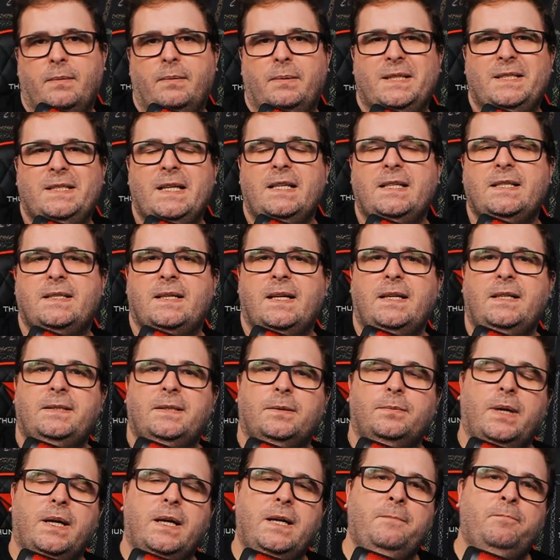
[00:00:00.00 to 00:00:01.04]
Mas eles têm
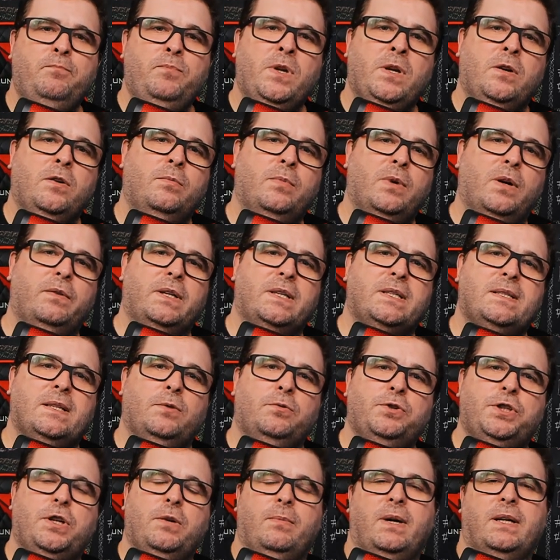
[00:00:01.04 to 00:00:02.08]
também uma
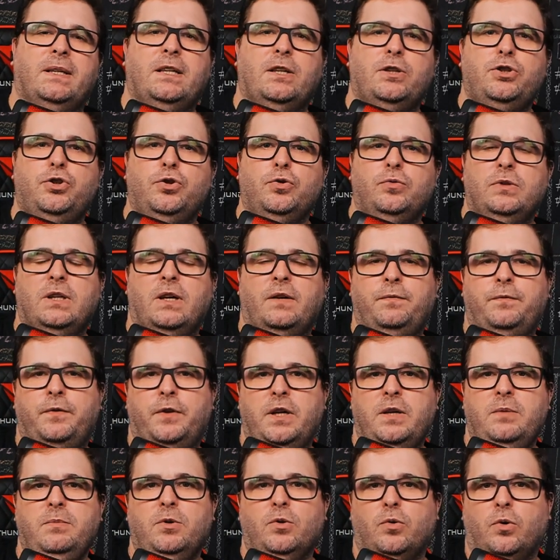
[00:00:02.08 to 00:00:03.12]
versão chamada Joomla
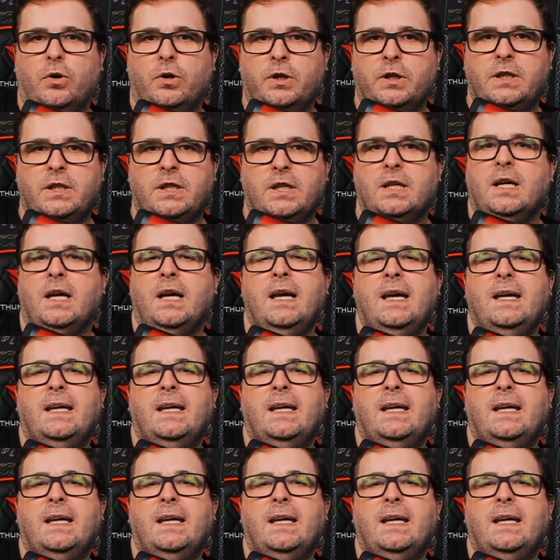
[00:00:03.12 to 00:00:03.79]
Framework,